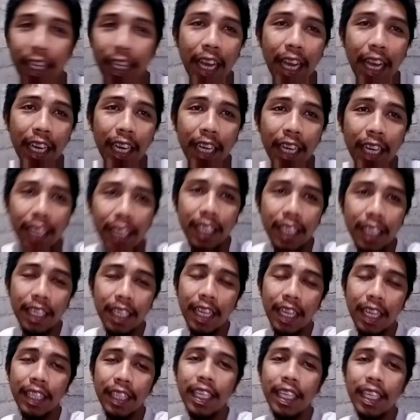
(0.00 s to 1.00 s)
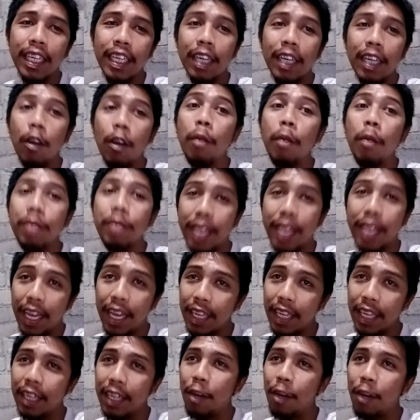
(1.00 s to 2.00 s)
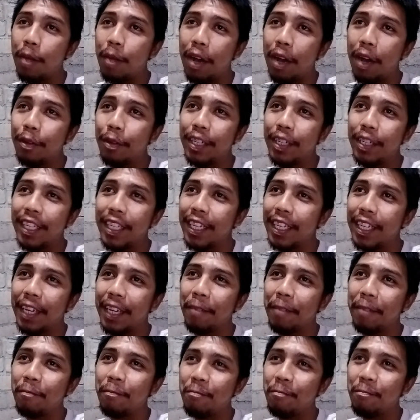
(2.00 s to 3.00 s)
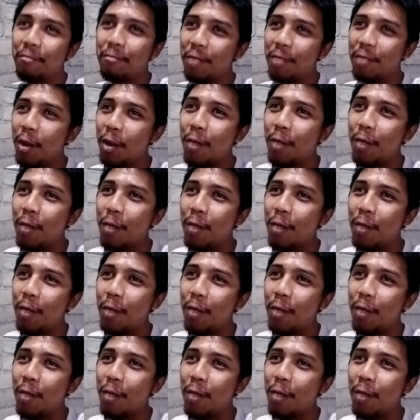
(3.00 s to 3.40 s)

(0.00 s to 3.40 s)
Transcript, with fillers: apabila ingin konsultasi silahkan nanti ke omnya ke om